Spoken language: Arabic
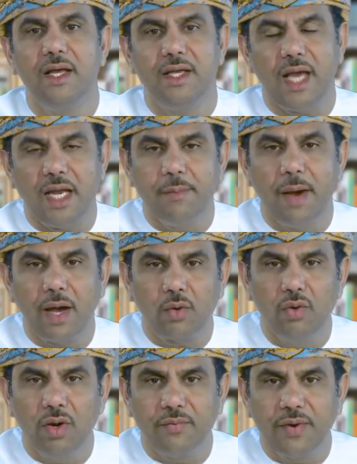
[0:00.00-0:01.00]
يعني
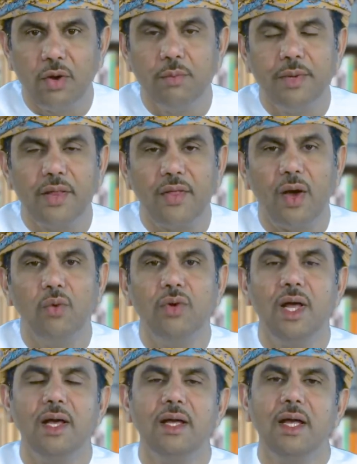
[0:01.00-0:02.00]
معقولة فهم يضعون
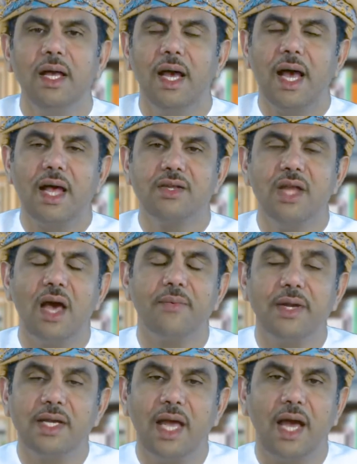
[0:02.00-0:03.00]
أهدافا
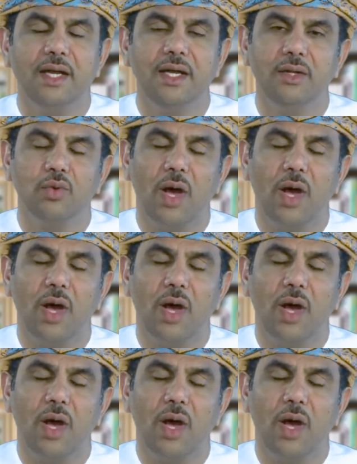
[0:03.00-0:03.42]
يعني